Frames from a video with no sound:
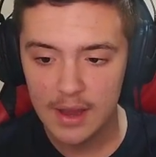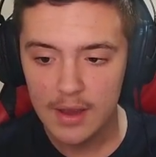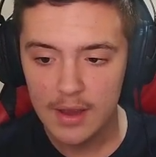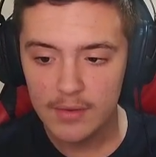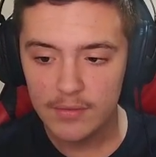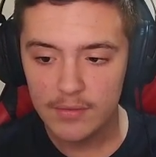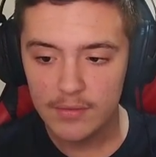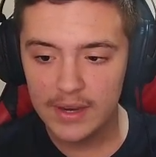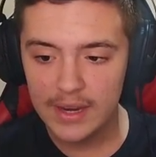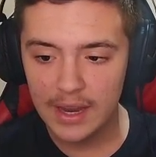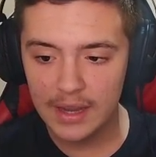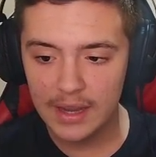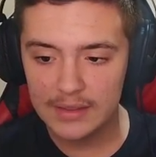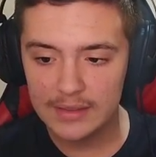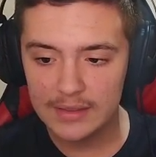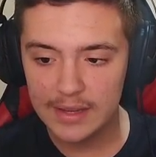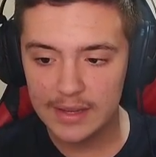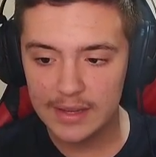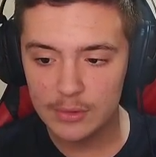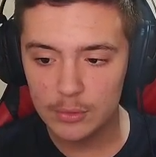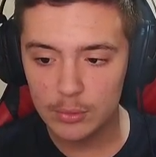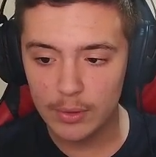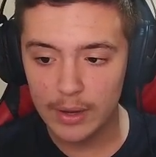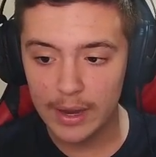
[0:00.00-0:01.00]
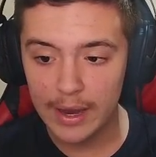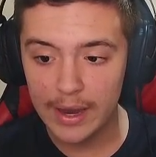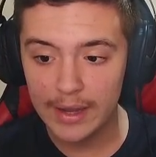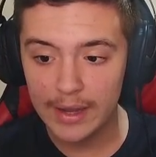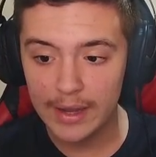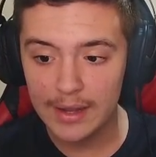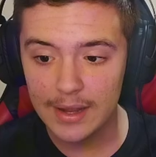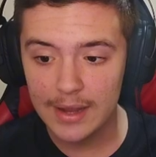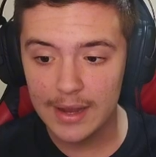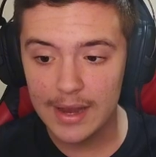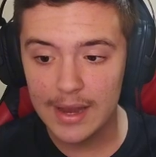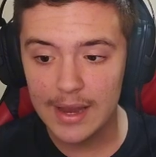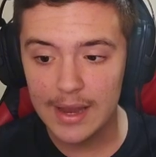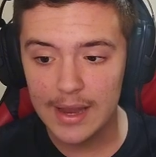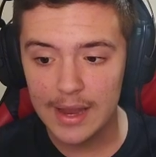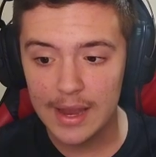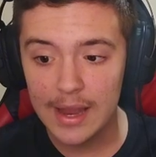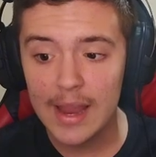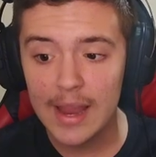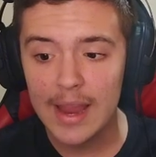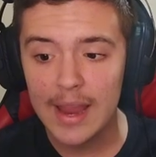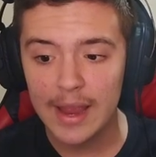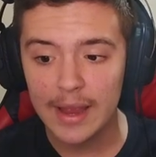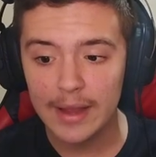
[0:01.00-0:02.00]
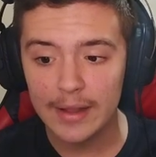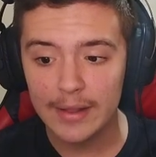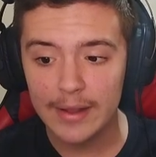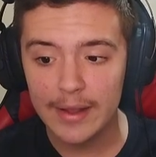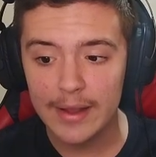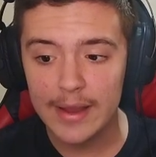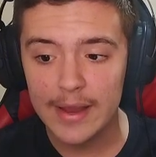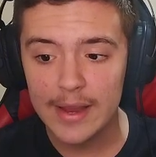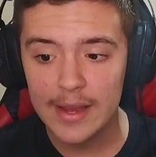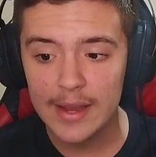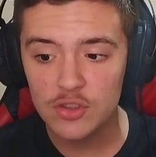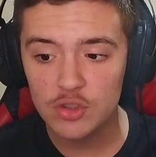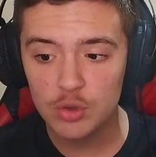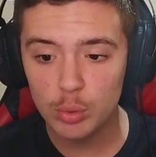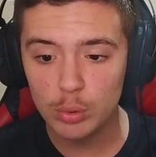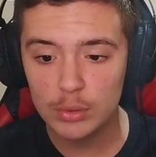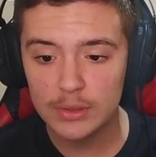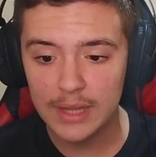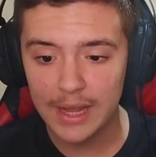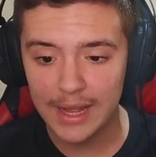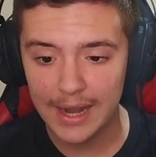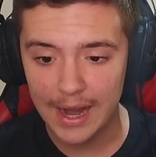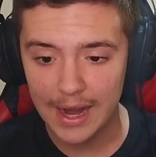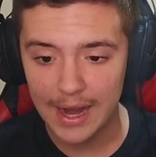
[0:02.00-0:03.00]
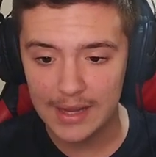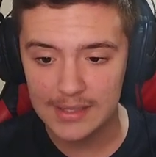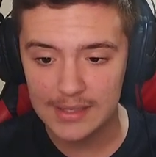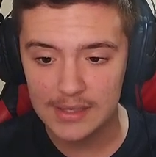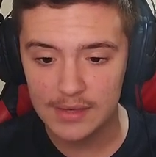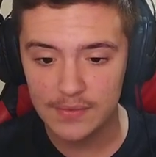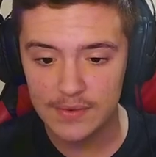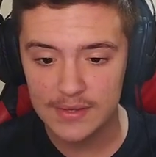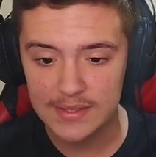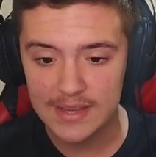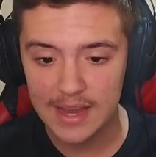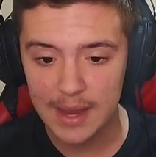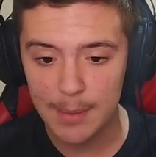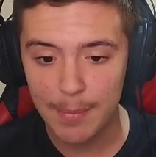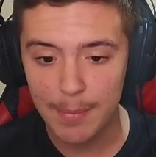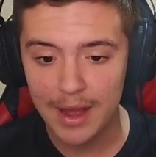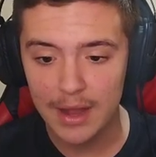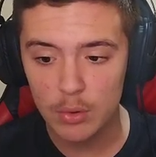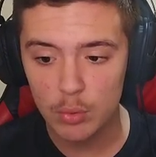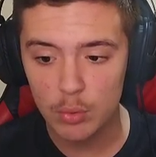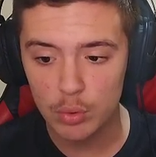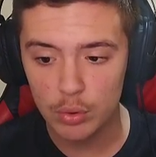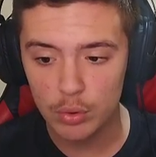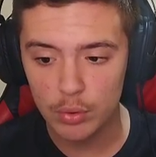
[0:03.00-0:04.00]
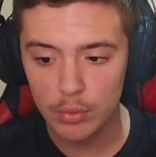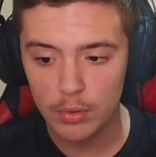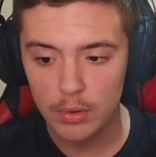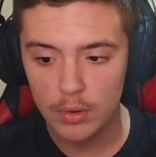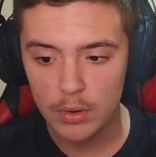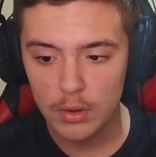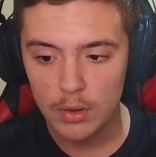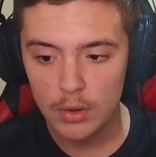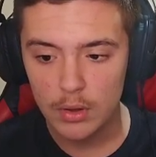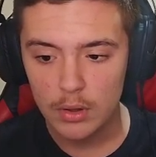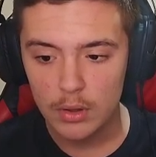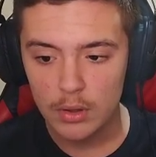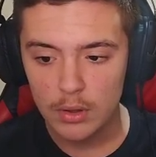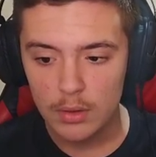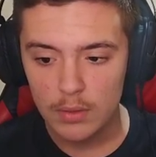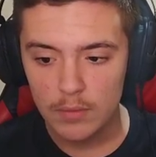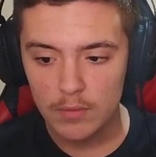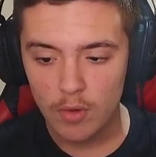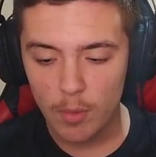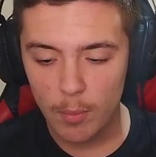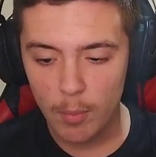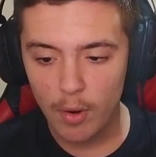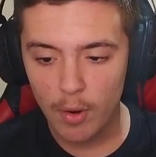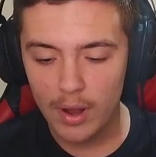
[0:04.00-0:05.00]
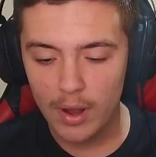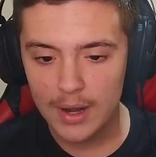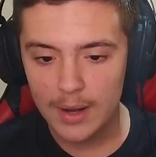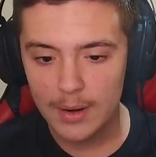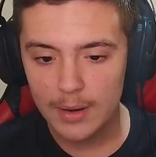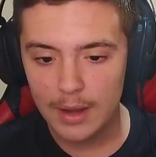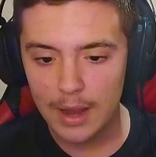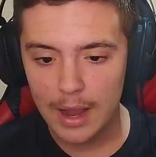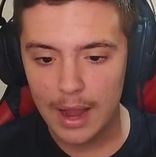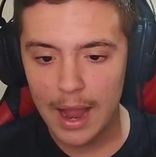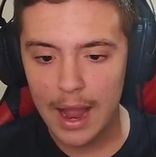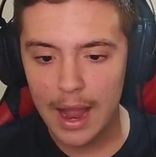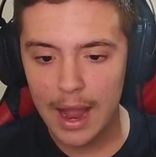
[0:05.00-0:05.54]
Fique atento, ela, ela escutará se fizer barulho. Vambora!